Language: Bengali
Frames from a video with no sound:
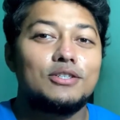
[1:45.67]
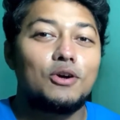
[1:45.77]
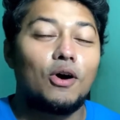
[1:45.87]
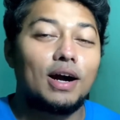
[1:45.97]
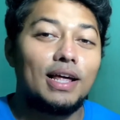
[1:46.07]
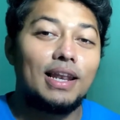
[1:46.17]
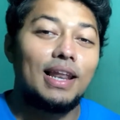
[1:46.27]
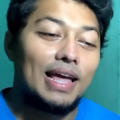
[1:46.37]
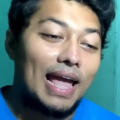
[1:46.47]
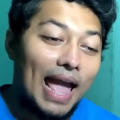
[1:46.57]
সকাল
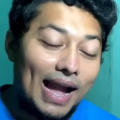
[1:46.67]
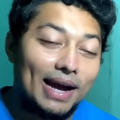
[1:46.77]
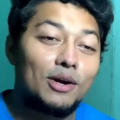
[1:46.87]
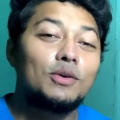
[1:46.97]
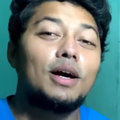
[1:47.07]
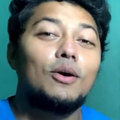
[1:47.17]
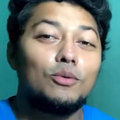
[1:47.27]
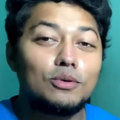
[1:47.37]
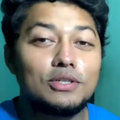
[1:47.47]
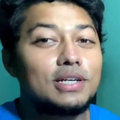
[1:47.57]
এগারোটা
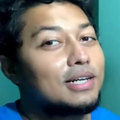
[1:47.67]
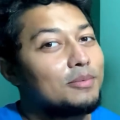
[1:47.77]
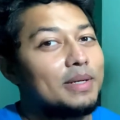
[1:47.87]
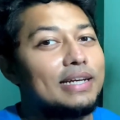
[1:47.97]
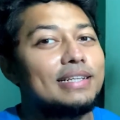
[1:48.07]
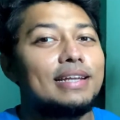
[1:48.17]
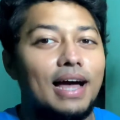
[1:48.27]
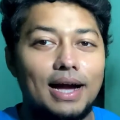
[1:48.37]
উনষাট মিনিটের